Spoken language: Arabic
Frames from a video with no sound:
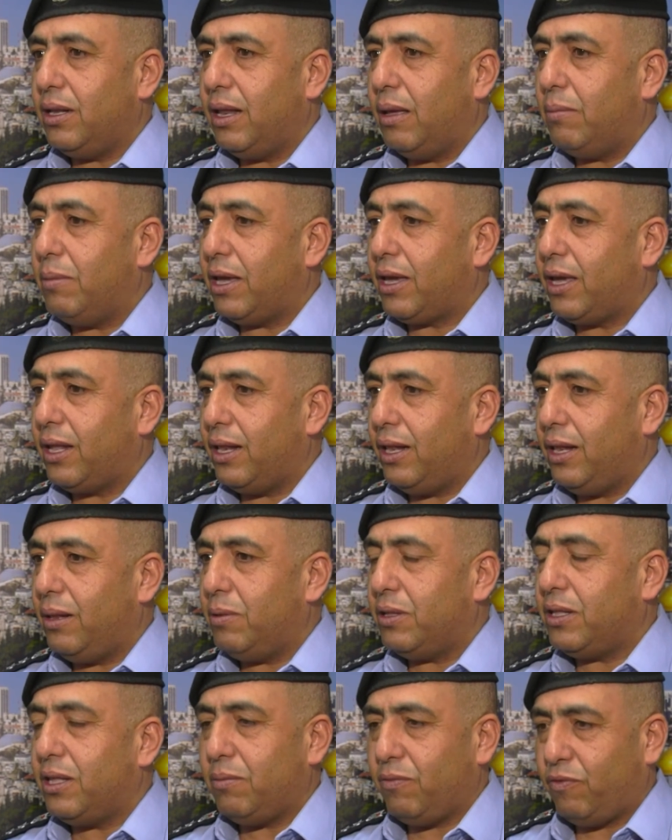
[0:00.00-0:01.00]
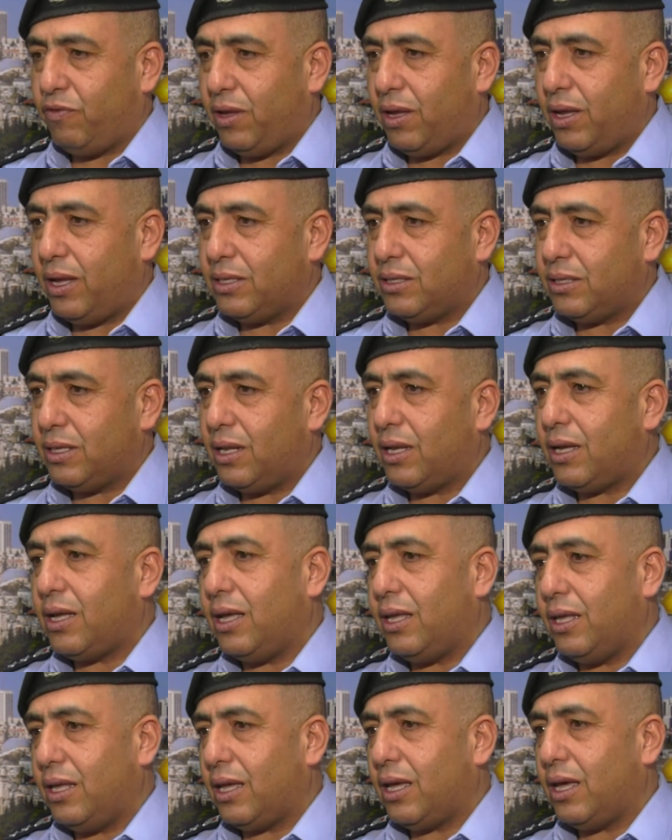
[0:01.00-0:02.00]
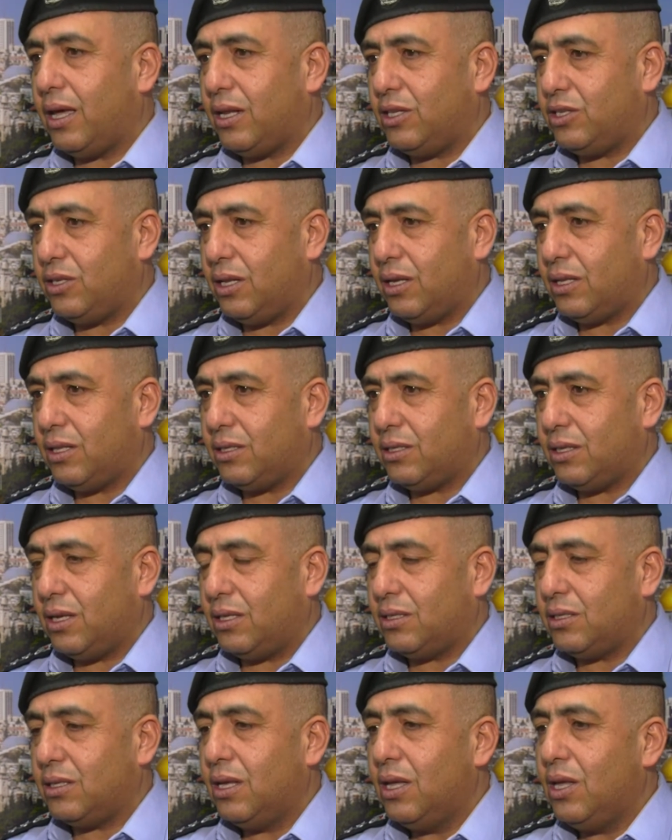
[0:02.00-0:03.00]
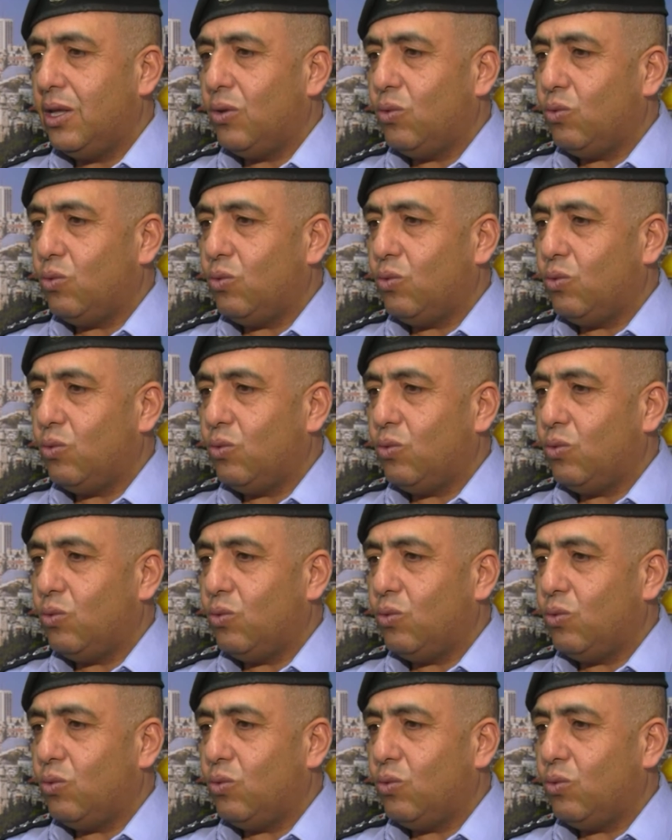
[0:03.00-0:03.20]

الأماكن اللي بيتم فيها السرقة هي خارج الاختصاص